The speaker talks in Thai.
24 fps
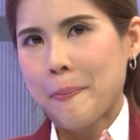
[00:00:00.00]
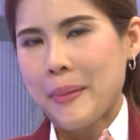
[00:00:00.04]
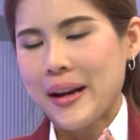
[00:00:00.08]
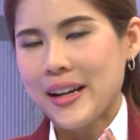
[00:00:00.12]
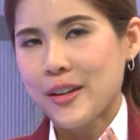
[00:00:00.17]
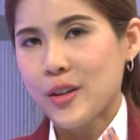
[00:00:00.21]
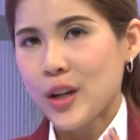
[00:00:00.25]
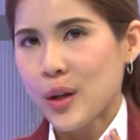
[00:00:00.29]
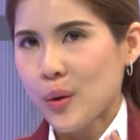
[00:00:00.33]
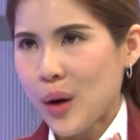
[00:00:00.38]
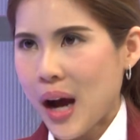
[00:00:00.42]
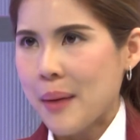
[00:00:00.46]
มัน
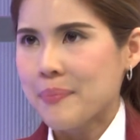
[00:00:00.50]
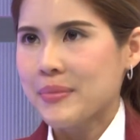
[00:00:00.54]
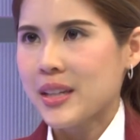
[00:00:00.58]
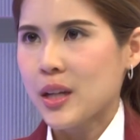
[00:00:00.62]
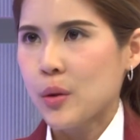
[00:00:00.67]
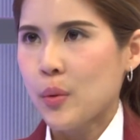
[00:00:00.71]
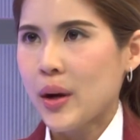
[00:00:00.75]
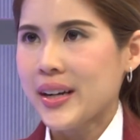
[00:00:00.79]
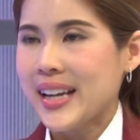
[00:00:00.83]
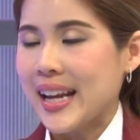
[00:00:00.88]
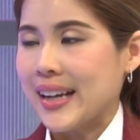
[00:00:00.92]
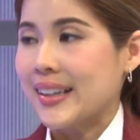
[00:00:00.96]
ด้วยความ
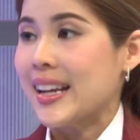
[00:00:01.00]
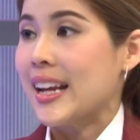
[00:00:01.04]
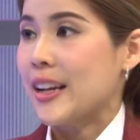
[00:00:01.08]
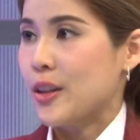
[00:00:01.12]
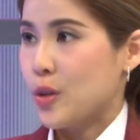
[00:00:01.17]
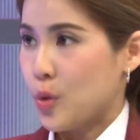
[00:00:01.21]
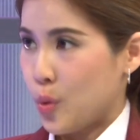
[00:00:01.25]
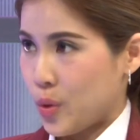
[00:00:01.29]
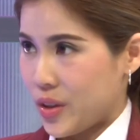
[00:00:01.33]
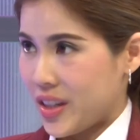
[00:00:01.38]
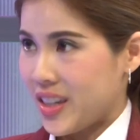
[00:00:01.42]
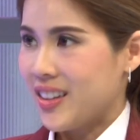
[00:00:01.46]
ที่ว่าเด็
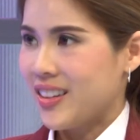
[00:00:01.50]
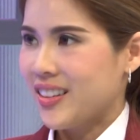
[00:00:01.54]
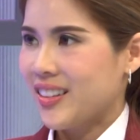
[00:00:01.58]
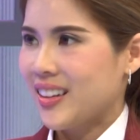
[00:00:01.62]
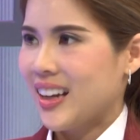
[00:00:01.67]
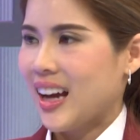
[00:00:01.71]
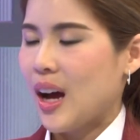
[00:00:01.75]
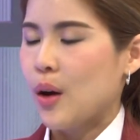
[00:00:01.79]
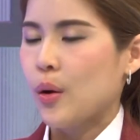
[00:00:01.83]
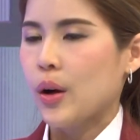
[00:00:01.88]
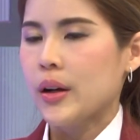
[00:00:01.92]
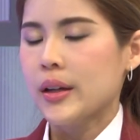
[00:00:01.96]
กๆอยู่เยอะ
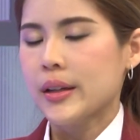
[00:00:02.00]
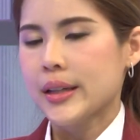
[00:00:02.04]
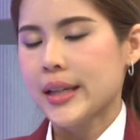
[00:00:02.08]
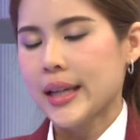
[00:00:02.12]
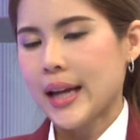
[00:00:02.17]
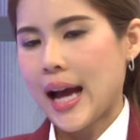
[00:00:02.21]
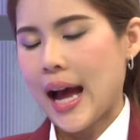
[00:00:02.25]
แล้วเขาก็